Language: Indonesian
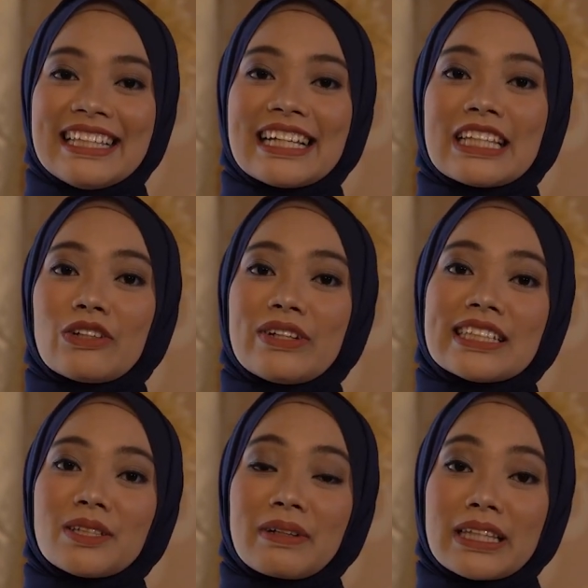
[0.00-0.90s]
Nah tentunya
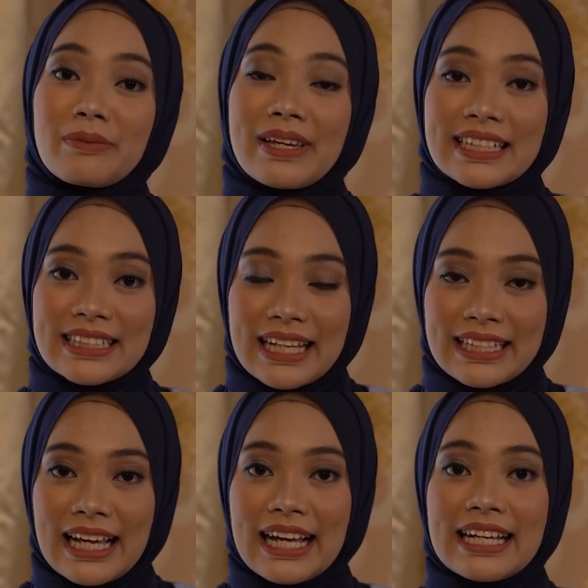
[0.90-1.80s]
seperti
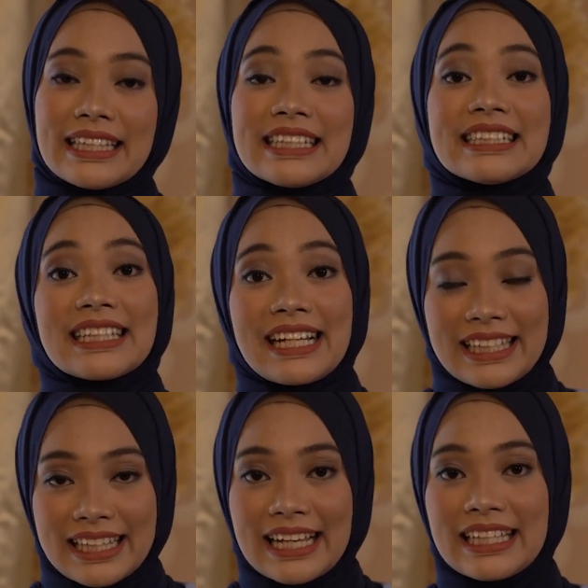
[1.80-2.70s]
biasanya di
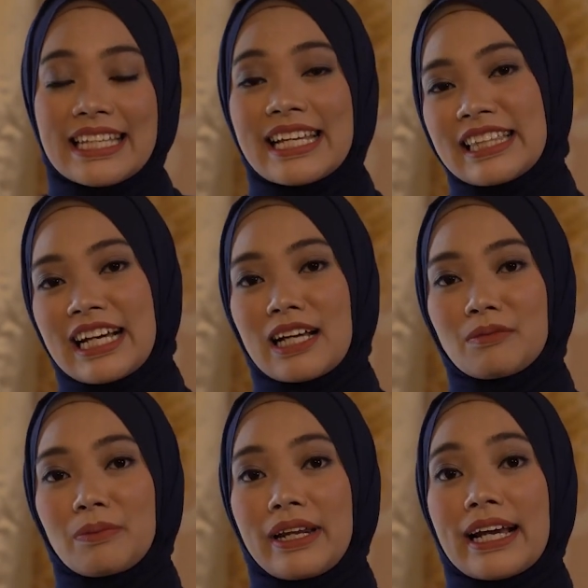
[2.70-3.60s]
Jelita ini kita
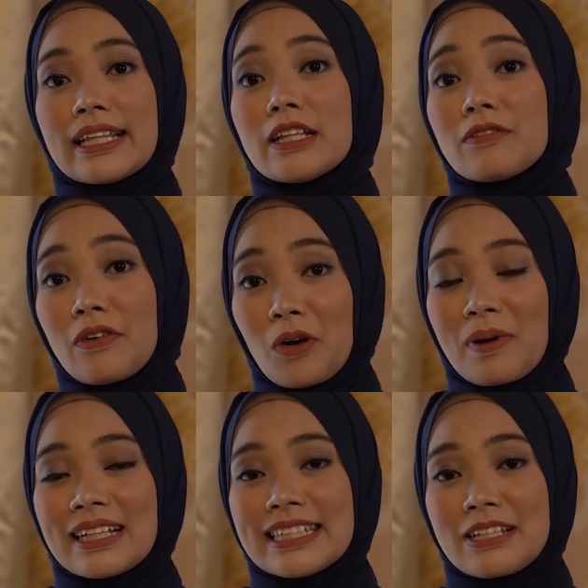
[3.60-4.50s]
akan memberikan
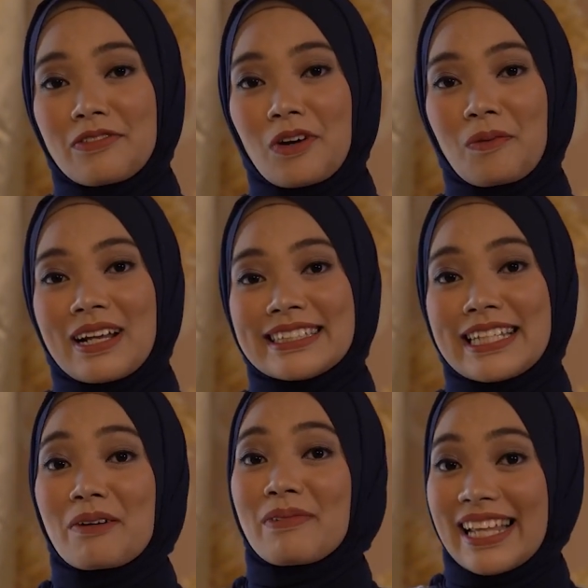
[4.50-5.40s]

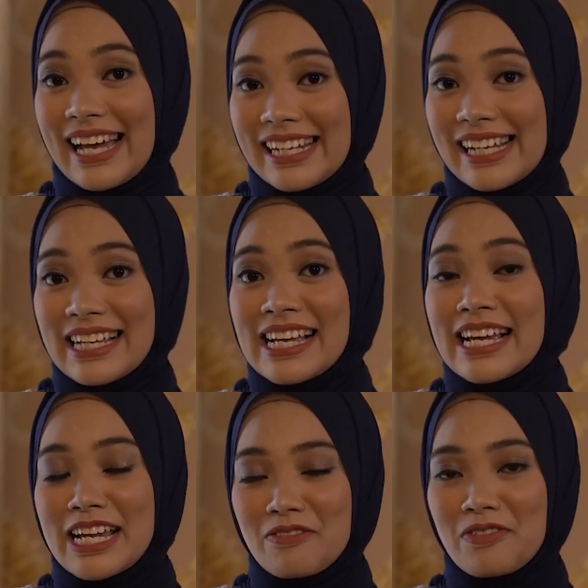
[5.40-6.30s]
informasi-informasi yang menarik,
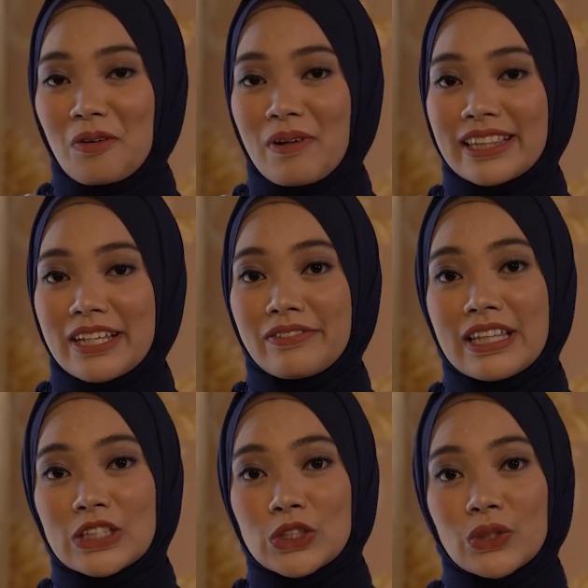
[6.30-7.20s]
informatif
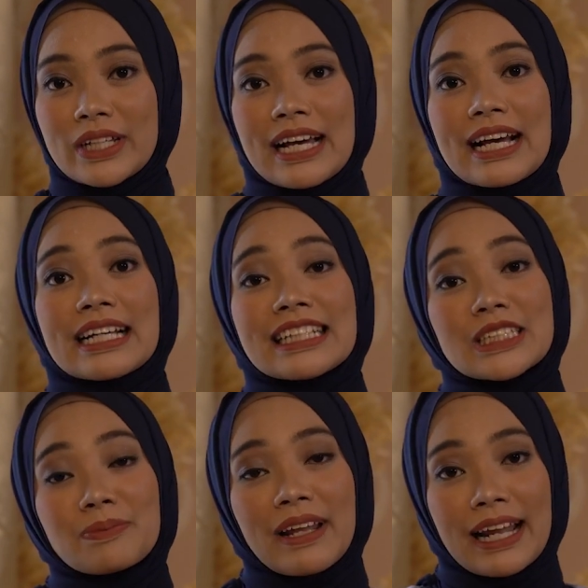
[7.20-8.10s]
dan juga
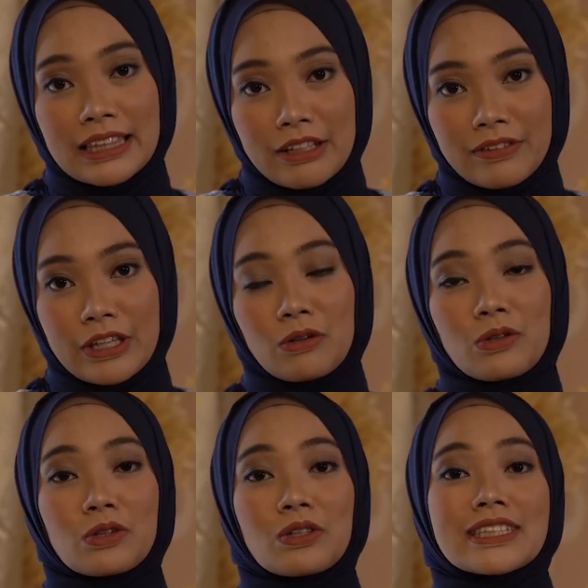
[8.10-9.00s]
inspiratif nih
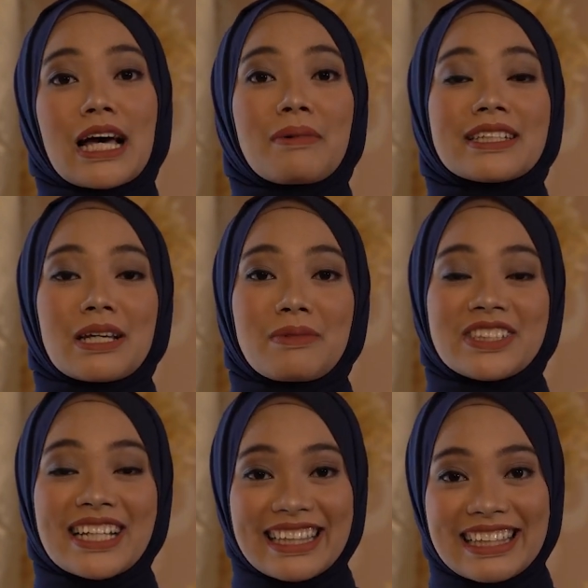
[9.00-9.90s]
untuk
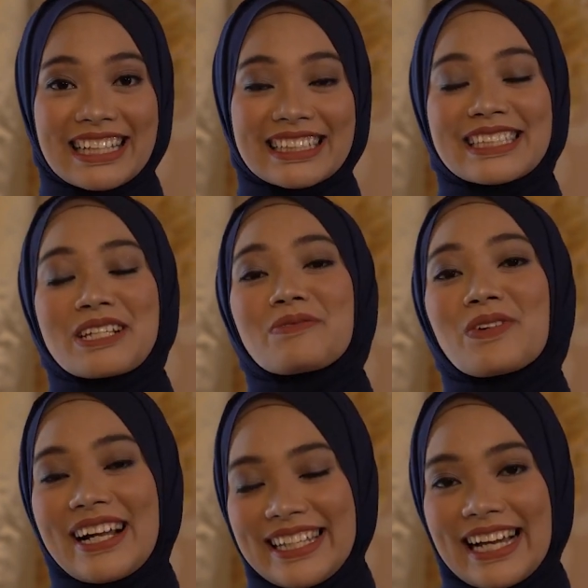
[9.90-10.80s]
sahabat-sahabat cantik
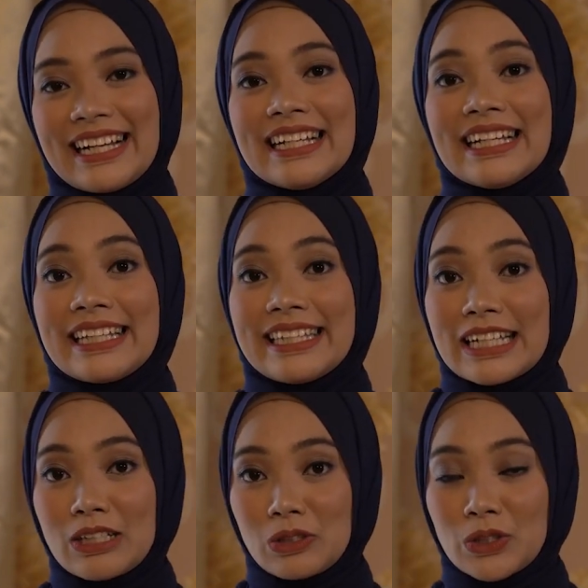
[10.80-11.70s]
semuanya.
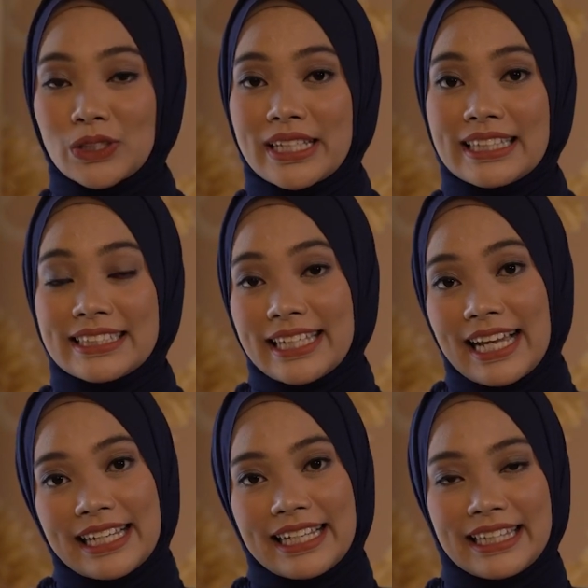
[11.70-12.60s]
Dan khusus di edisi
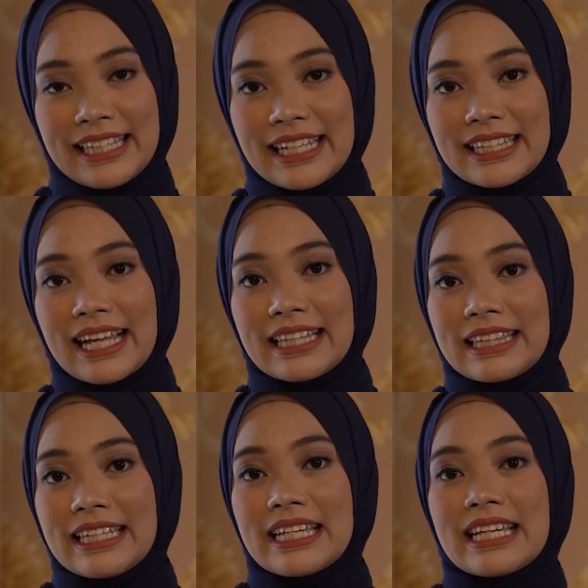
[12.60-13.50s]
kali ini
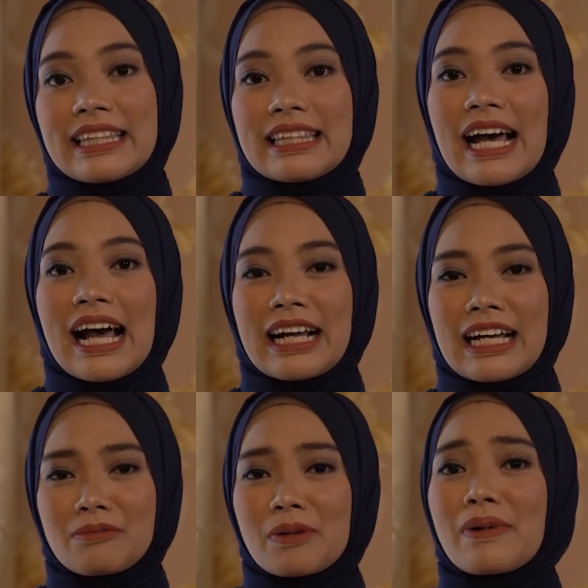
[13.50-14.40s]
nanti kita
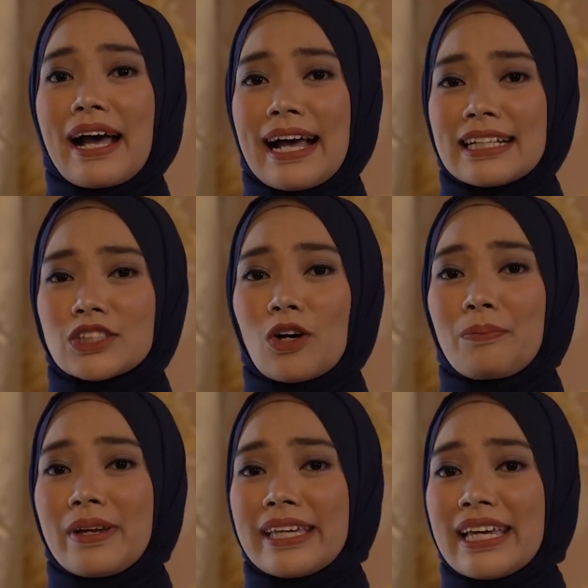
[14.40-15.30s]
akan membahas
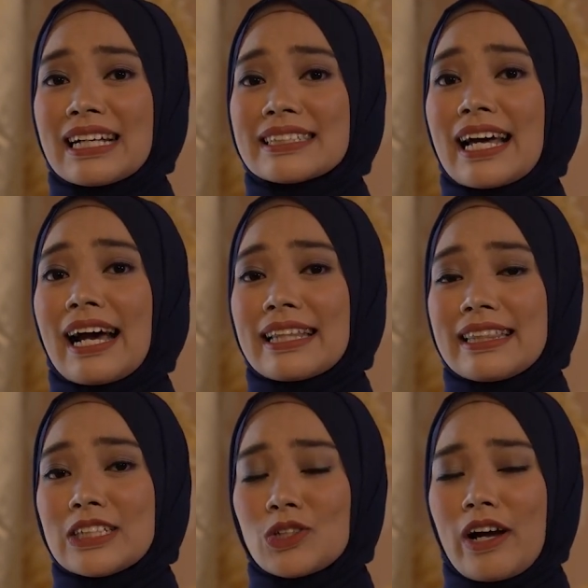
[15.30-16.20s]
topik yang sangat
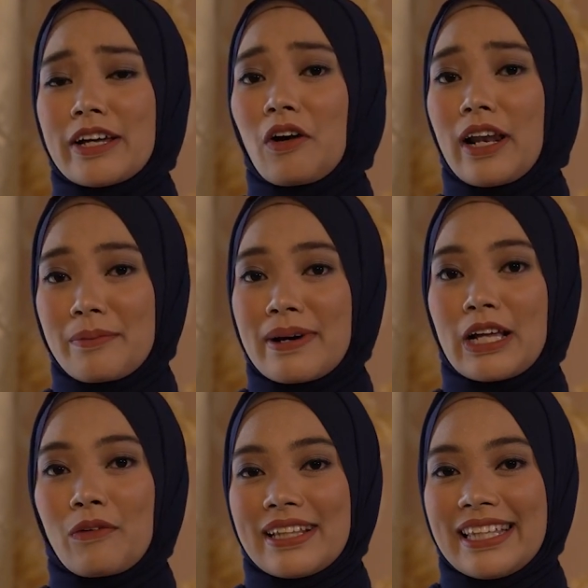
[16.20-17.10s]
disukai oleh
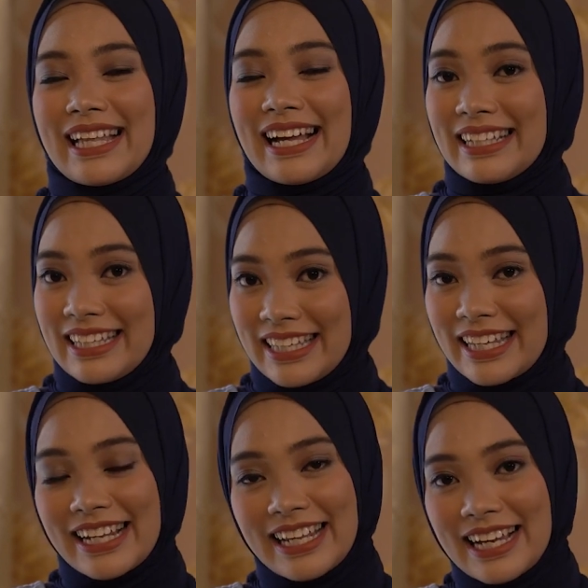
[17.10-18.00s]
banyak wanita.
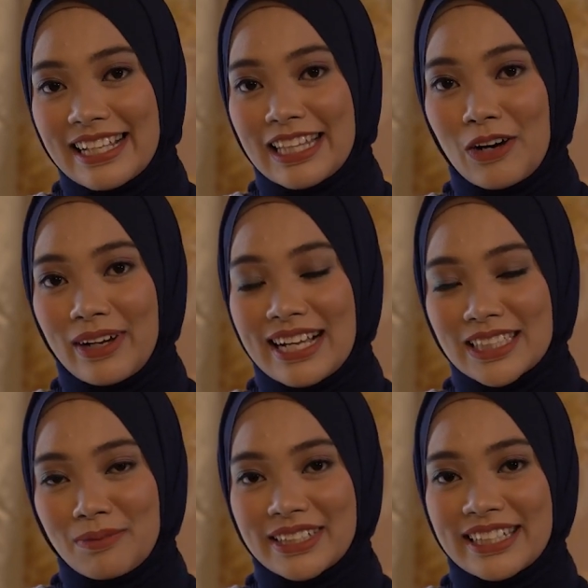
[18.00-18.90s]
Kira-kira tahukah
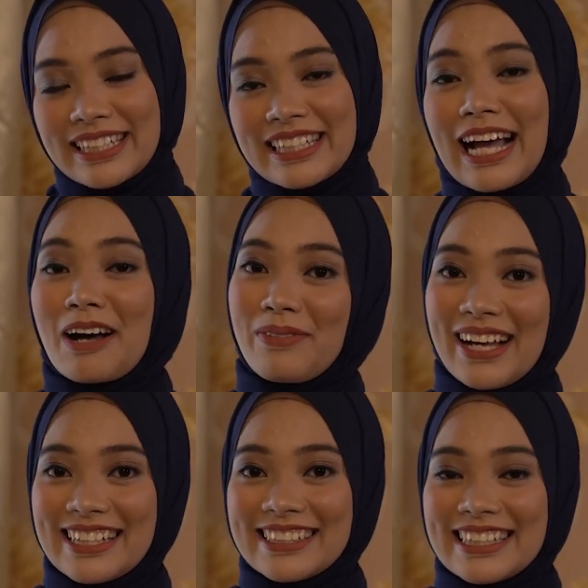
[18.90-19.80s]
sahabat cantik tentang apa?